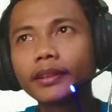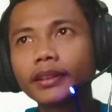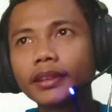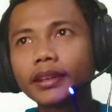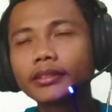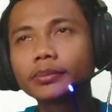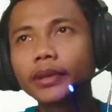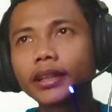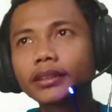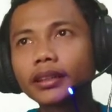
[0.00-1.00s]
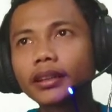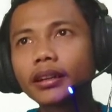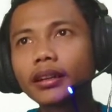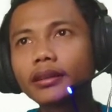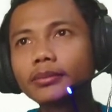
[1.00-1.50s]
ini ya
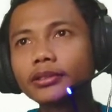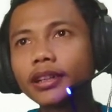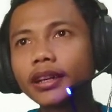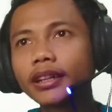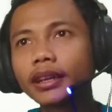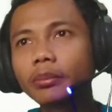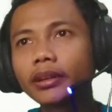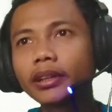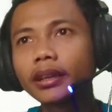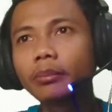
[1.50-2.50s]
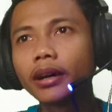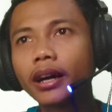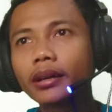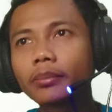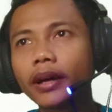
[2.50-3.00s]
subtitle kemudian kita pilih
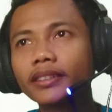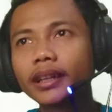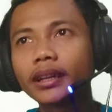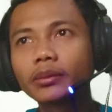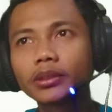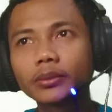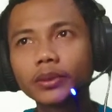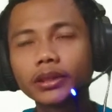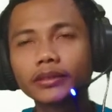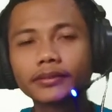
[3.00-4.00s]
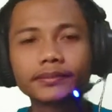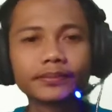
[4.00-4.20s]
tambahkan bahasa teman-teman